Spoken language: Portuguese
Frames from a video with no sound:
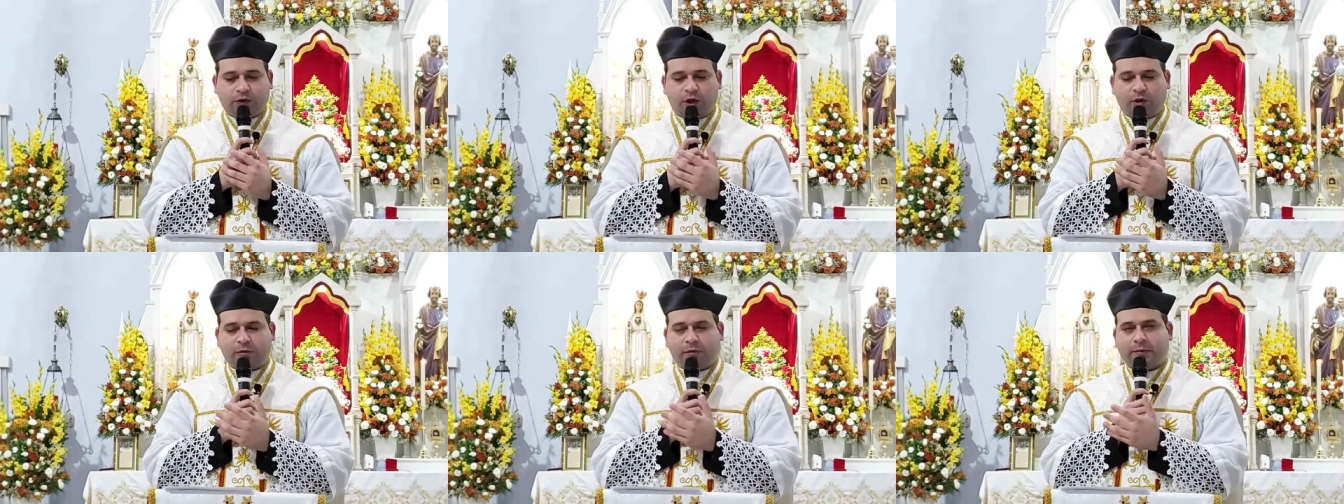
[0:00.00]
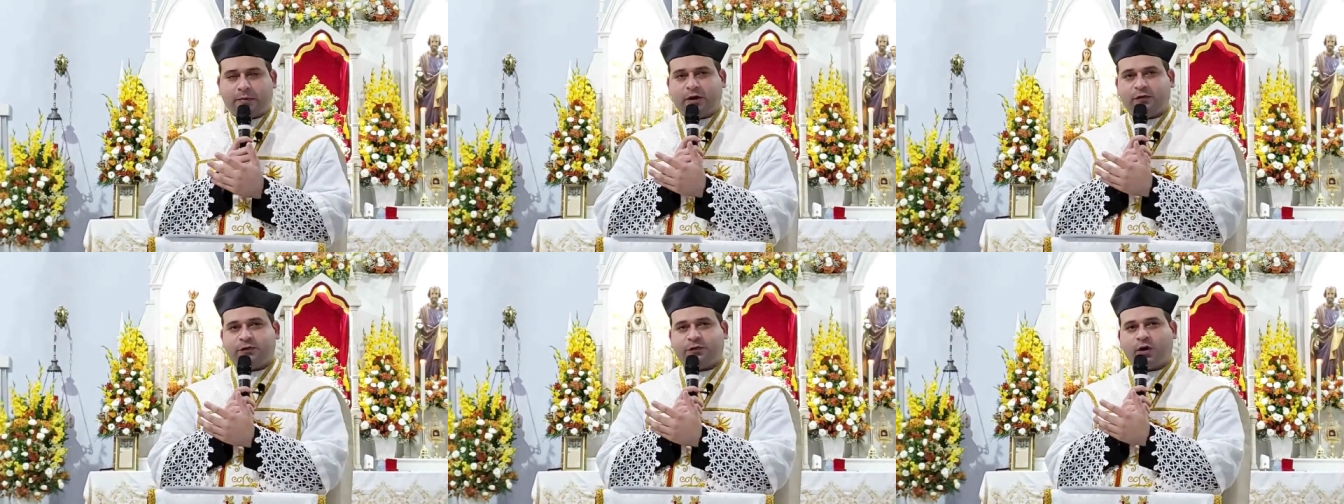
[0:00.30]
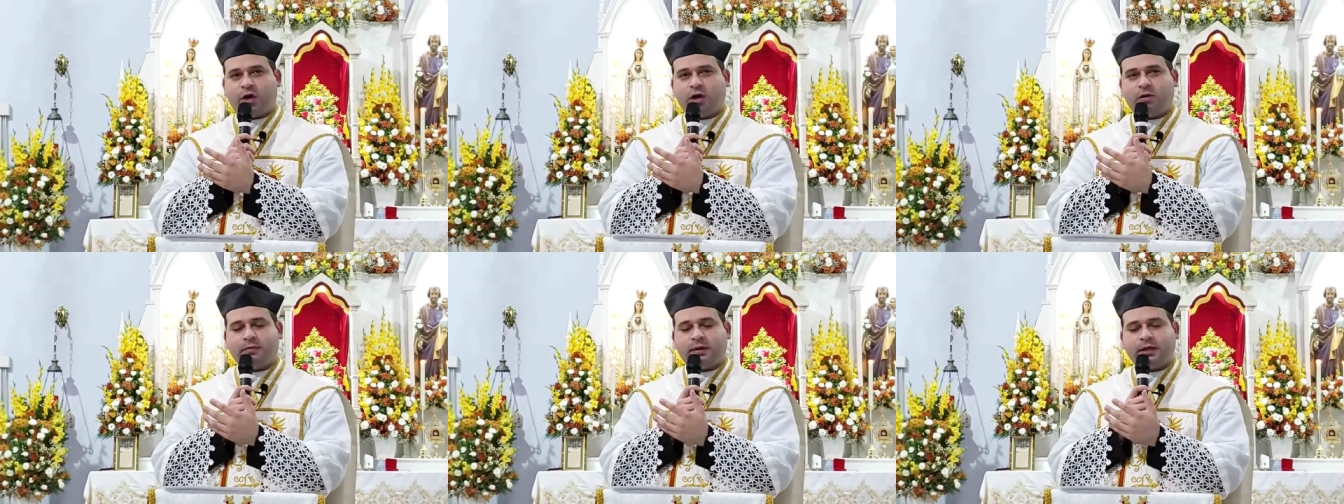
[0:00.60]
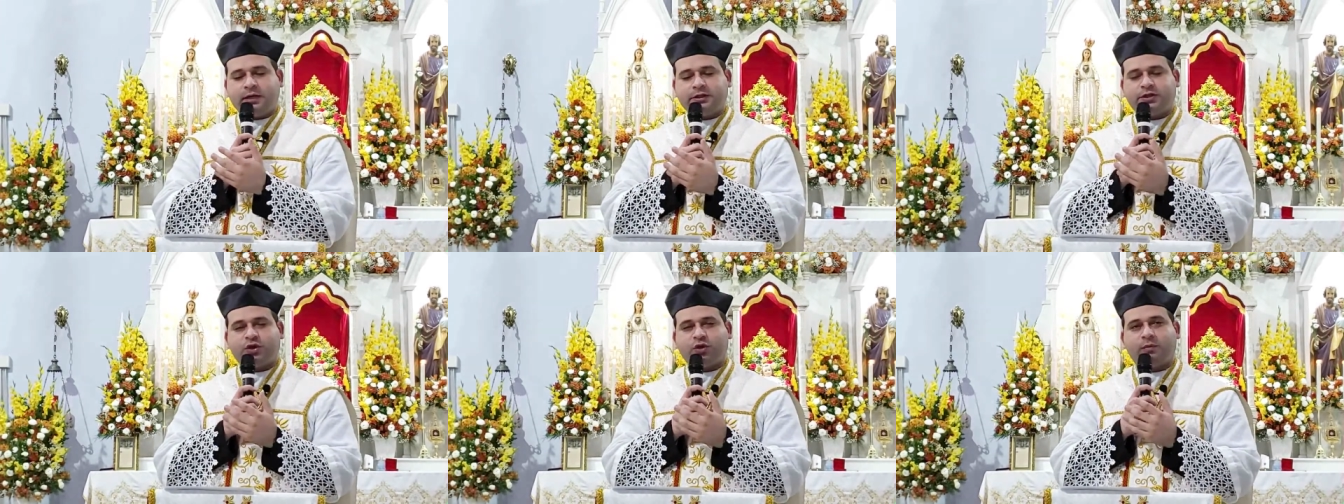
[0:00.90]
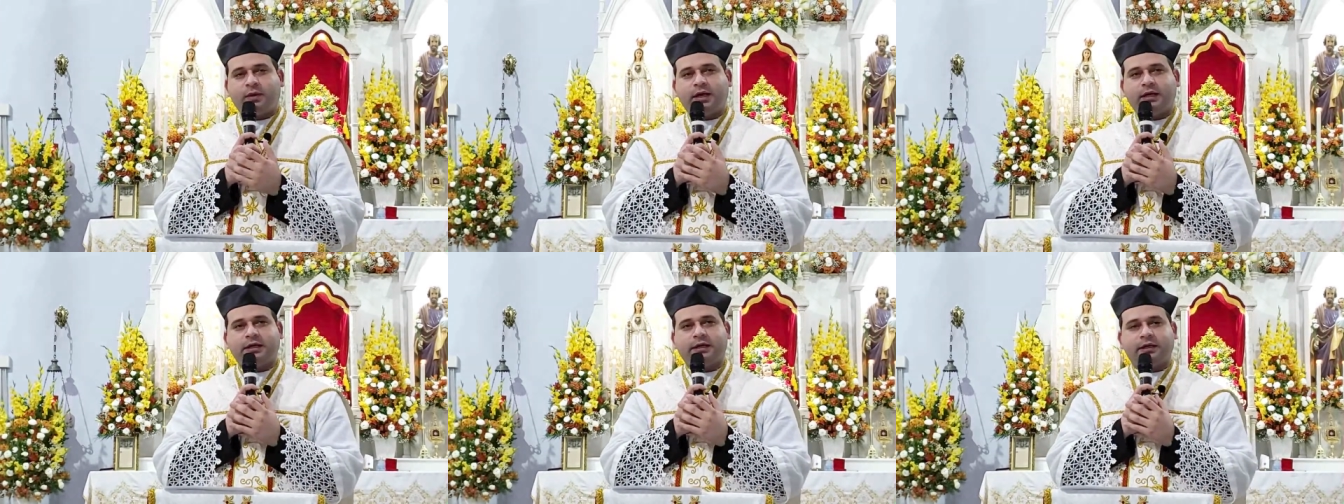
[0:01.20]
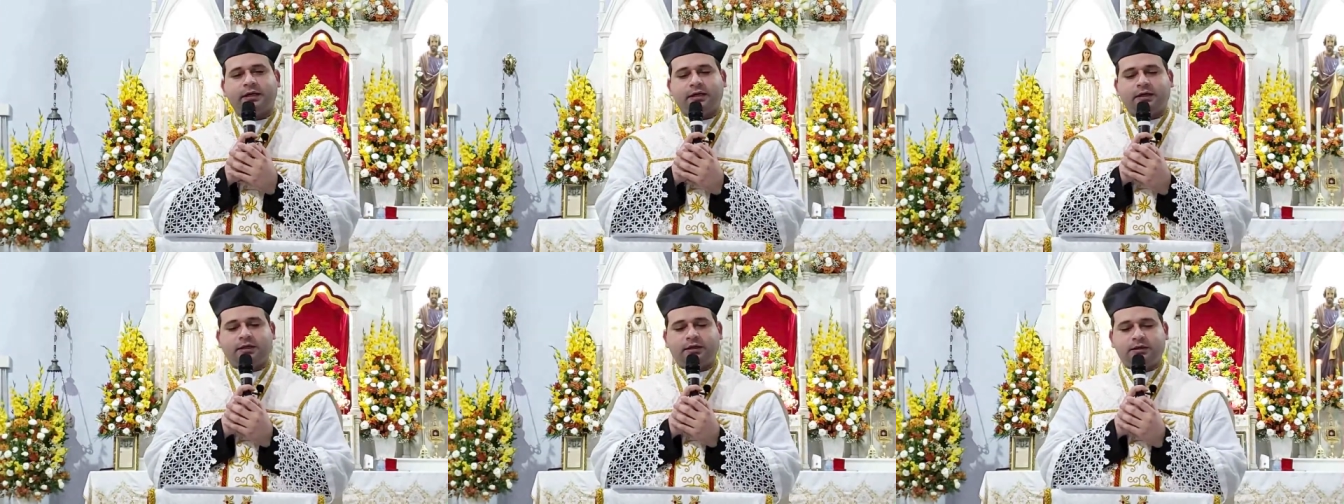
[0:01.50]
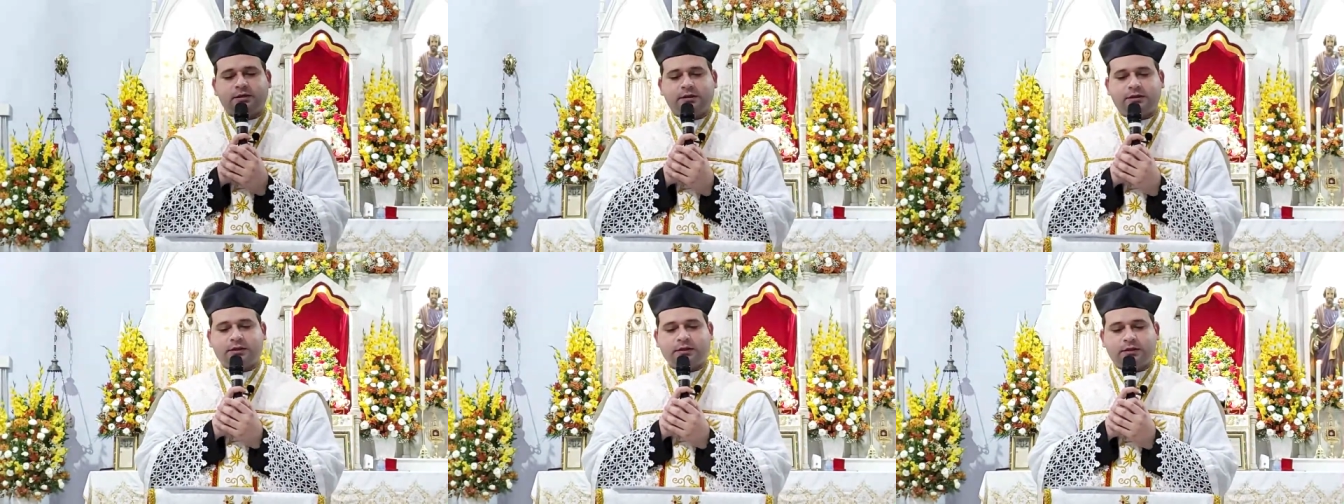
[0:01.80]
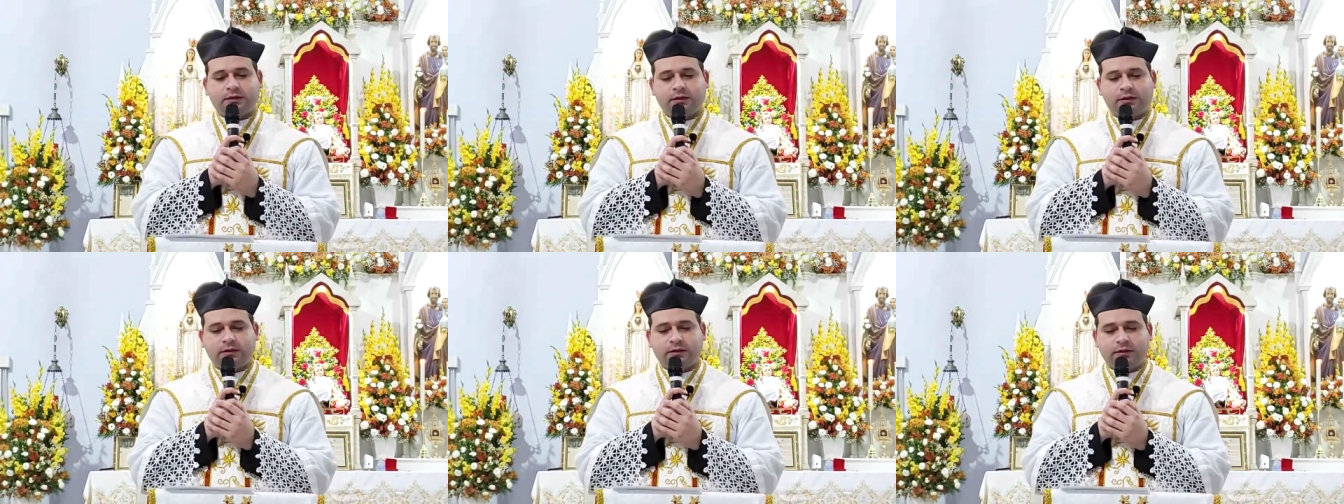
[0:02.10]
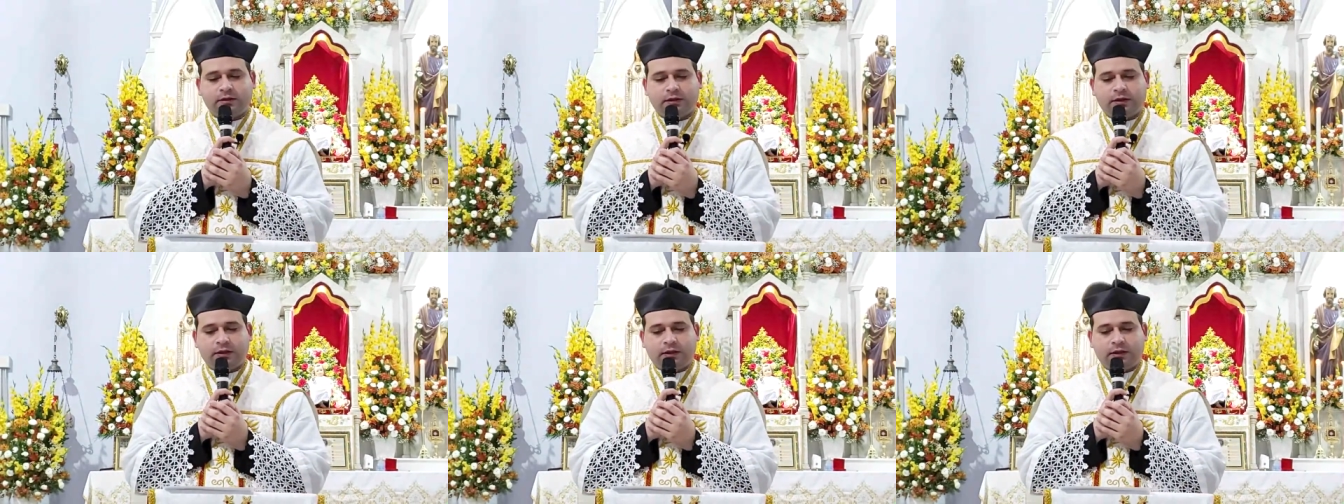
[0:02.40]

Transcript: toma uma forma de uma criança